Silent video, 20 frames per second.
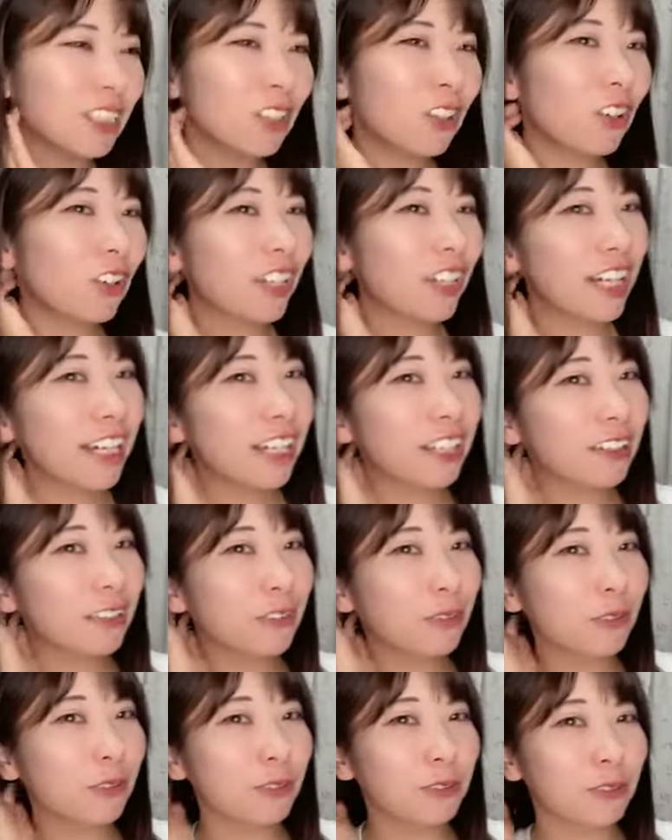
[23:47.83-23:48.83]
小学
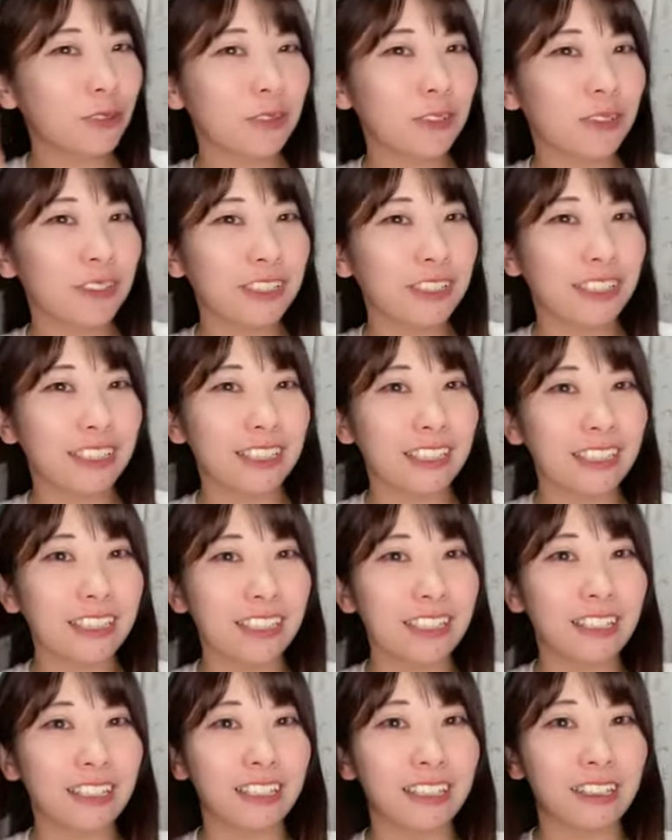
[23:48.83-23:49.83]
校の時
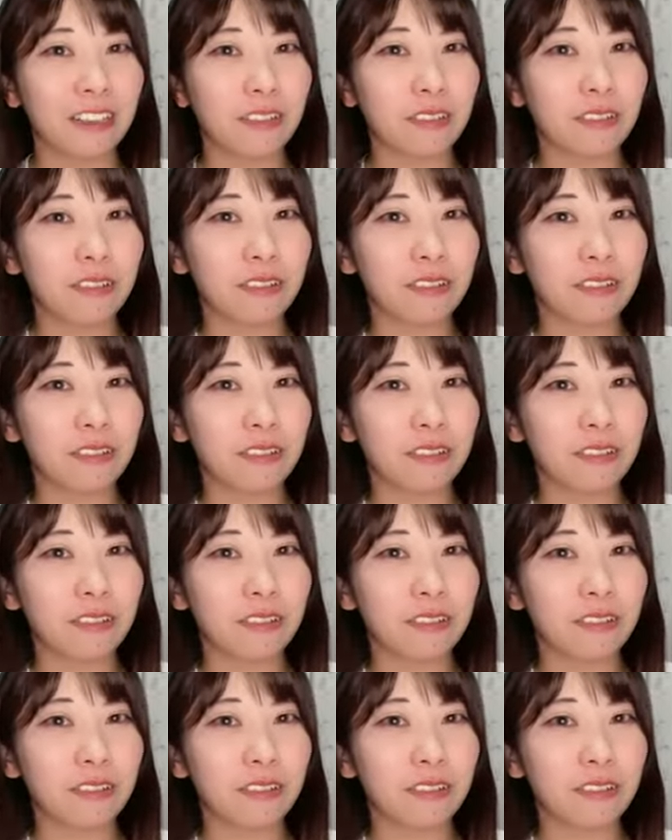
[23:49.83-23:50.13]
に